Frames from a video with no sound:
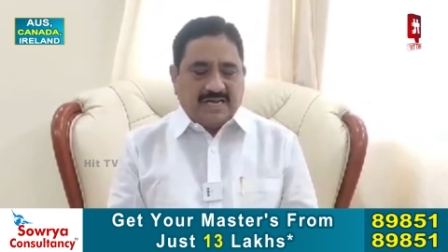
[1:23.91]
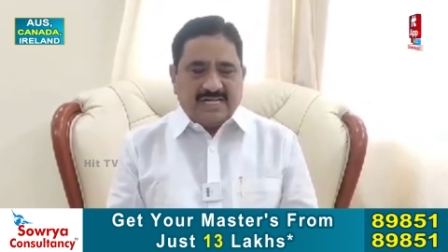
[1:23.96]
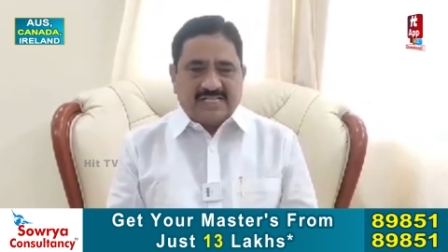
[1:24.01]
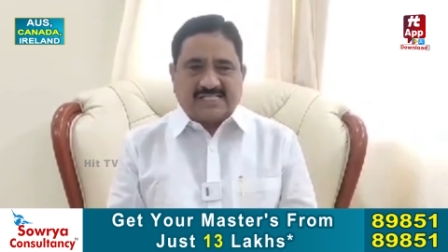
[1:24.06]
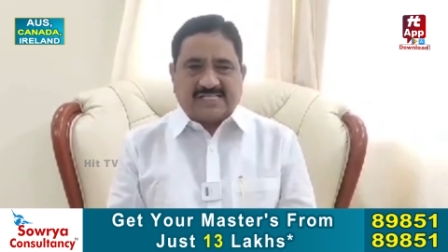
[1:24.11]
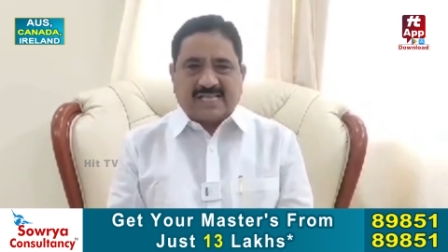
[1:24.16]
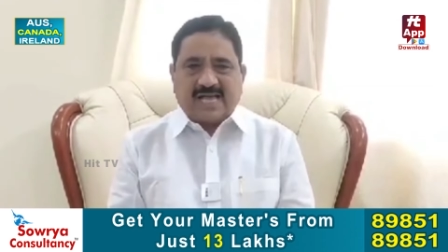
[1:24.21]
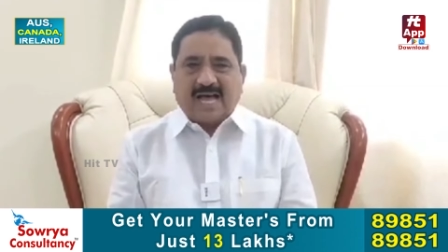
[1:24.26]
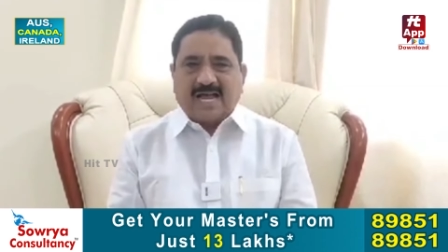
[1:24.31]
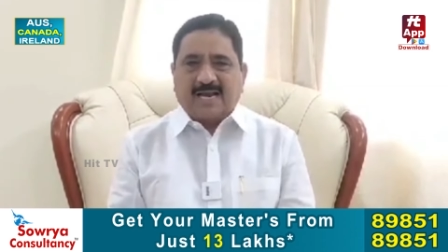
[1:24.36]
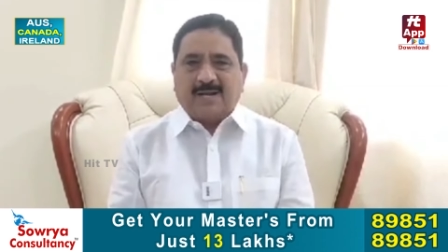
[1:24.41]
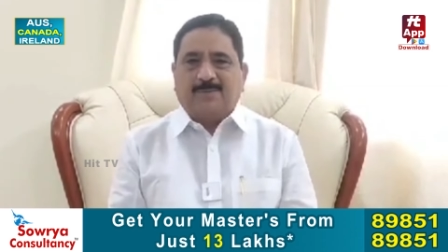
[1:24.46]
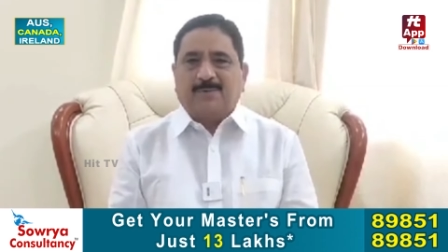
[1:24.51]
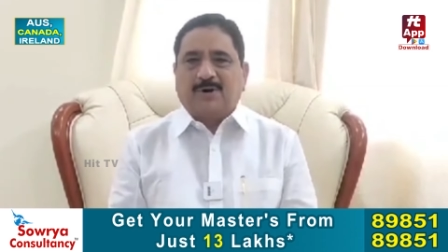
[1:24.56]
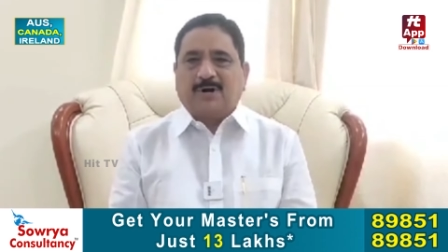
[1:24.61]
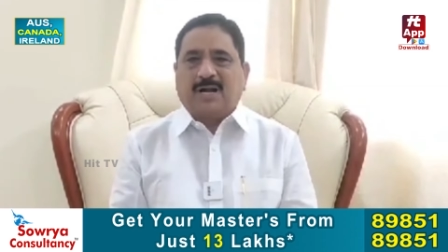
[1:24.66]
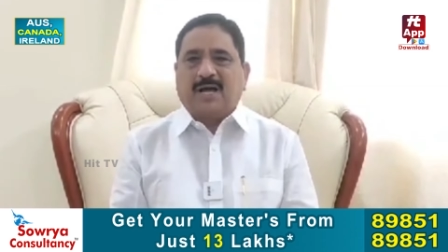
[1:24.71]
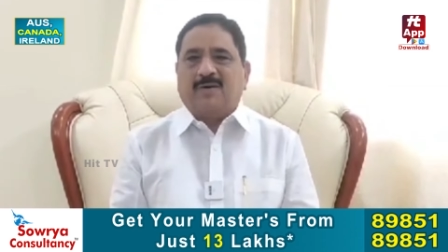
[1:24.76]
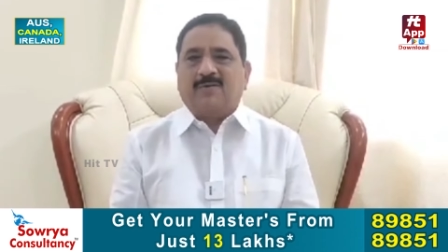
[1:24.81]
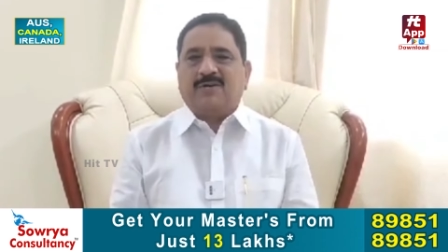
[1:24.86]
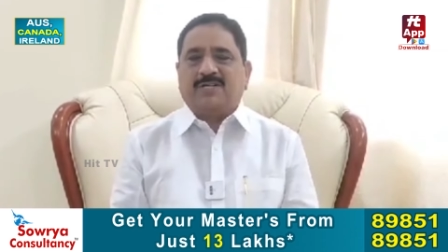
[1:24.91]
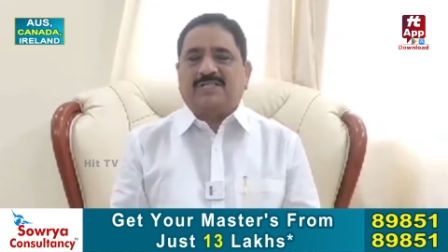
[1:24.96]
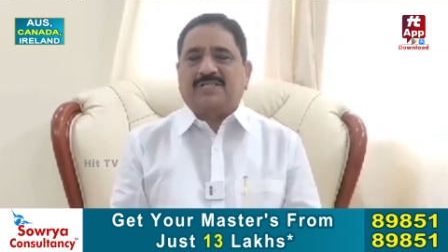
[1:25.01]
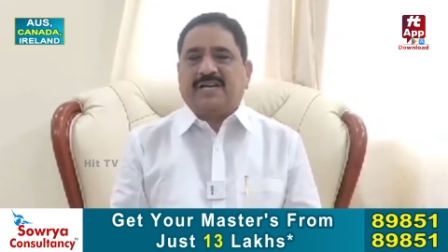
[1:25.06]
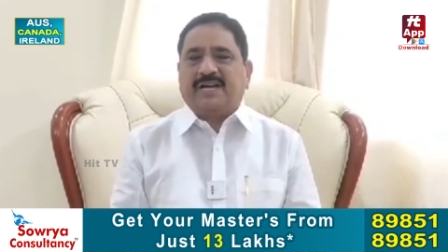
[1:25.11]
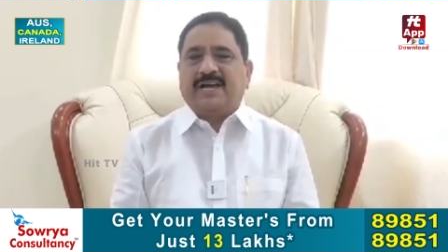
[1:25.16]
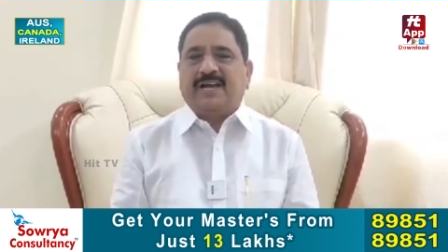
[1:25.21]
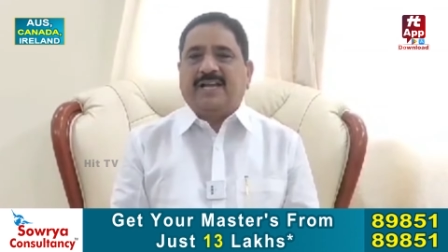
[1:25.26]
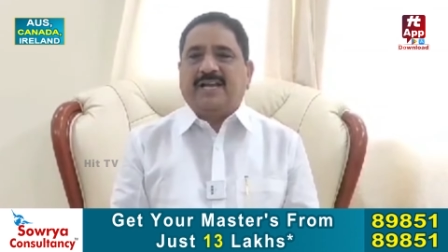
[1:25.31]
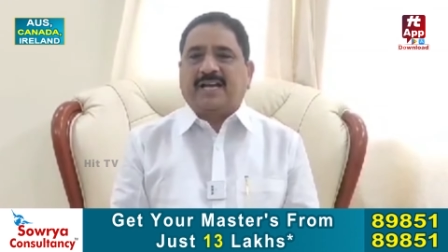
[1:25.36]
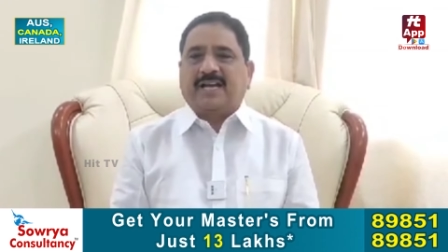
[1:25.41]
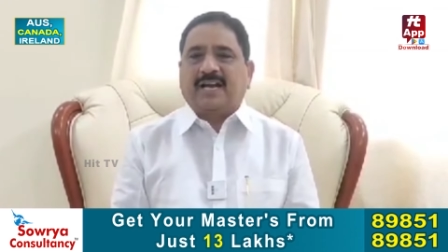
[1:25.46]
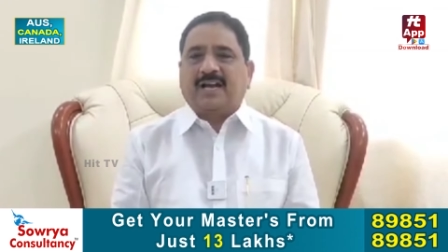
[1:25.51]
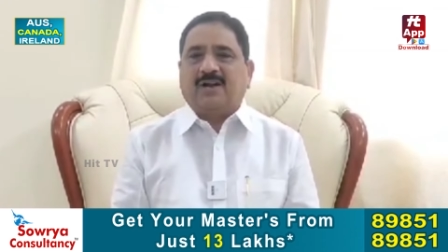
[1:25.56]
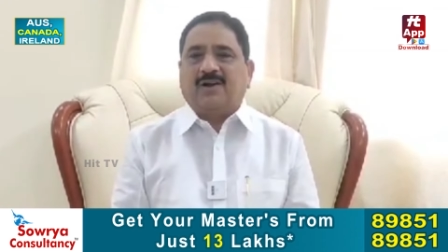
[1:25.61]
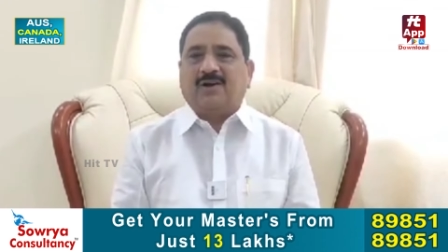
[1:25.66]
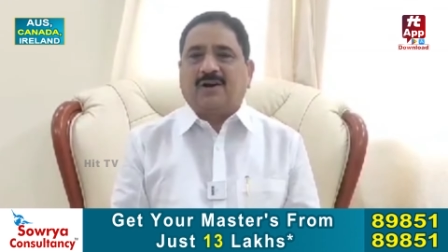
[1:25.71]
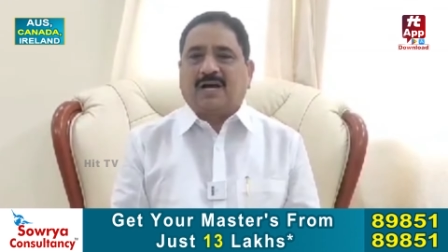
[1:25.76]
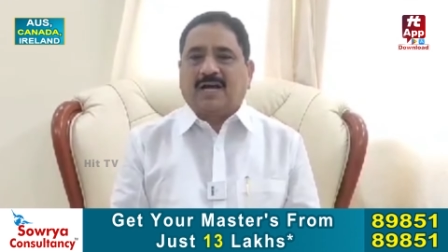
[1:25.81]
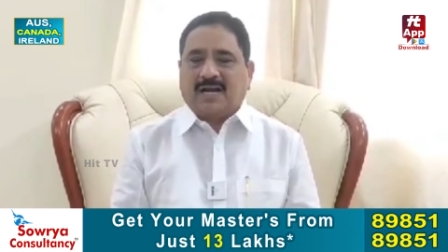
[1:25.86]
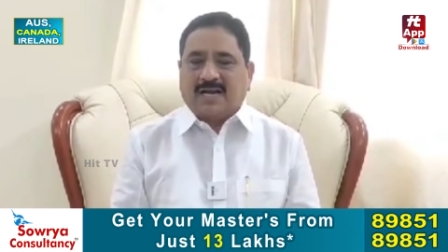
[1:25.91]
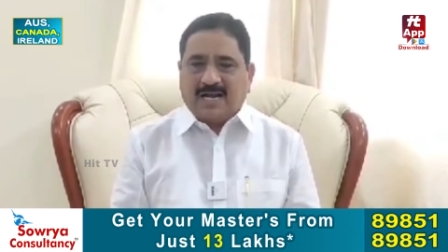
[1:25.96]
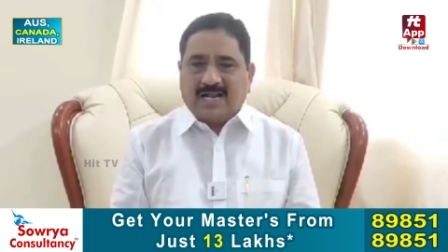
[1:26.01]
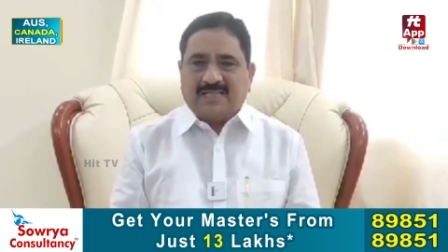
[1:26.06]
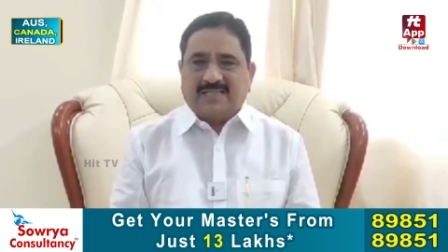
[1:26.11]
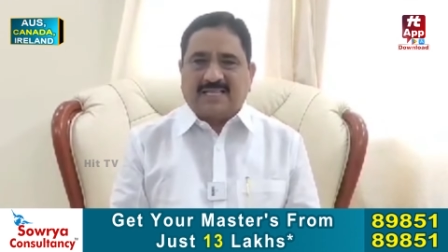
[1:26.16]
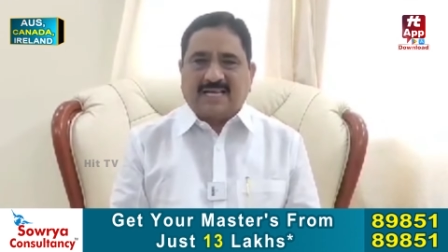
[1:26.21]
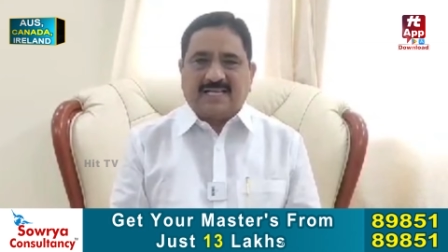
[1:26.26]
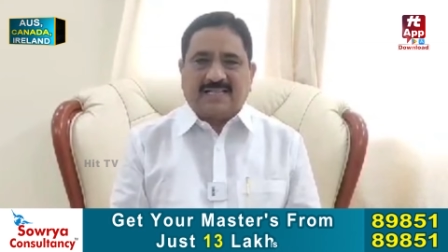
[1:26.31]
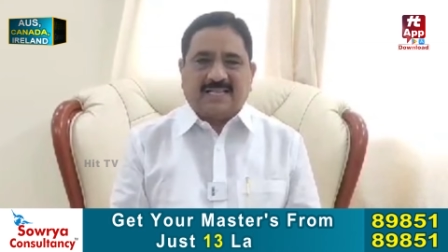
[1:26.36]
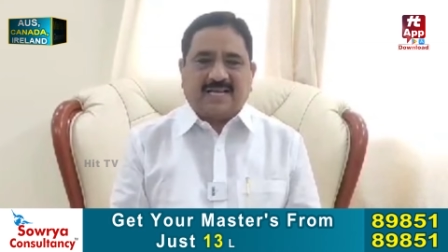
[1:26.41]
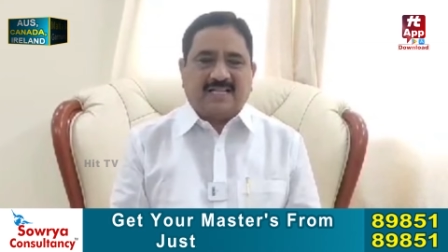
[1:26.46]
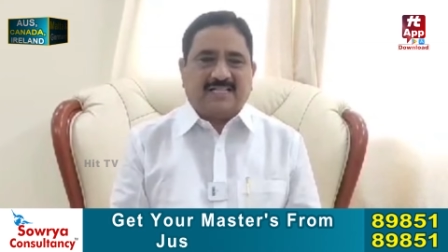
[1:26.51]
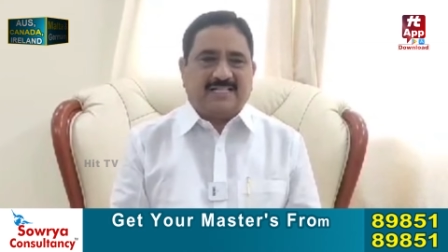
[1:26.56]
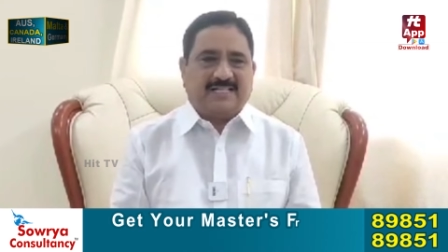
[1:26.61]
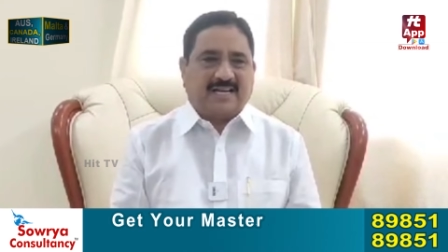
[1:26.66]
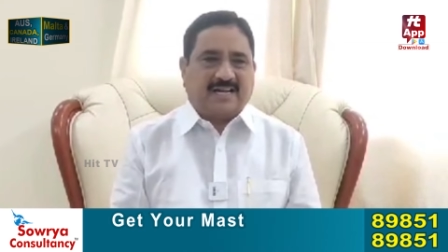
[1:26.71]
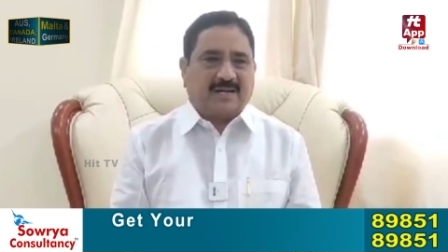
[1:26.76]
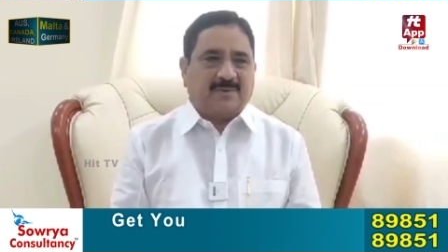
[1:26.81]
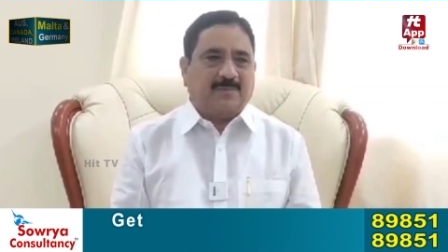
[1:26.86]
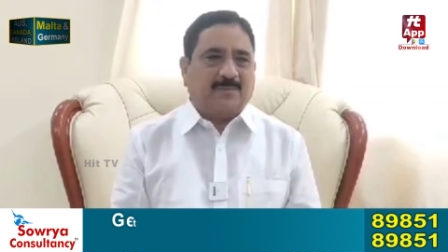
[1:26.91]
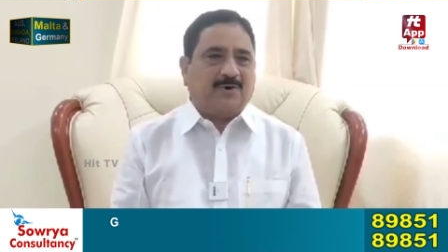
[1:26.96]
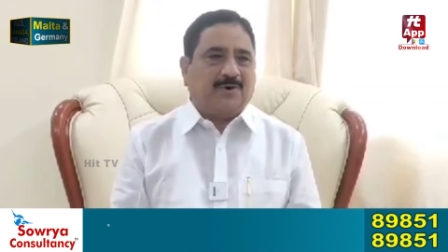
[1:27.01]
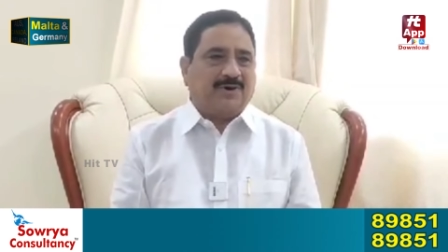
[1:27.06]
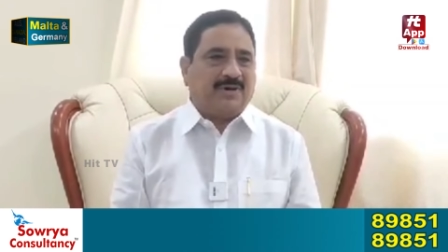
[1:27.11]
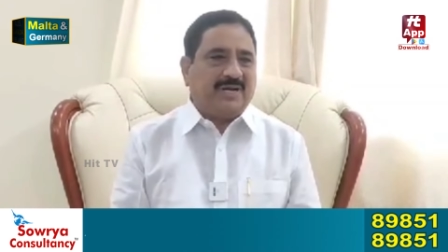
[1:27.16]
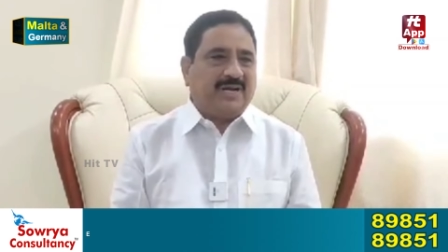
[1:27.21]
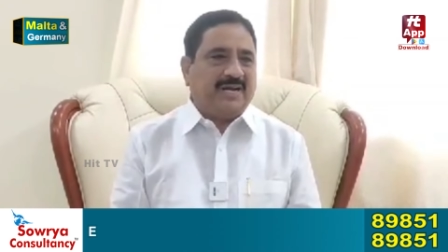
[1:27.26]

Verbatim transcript: నీ స్థానం కూడా వచ్చే ఎన్నికల్లో గల్లంతైతా జగన్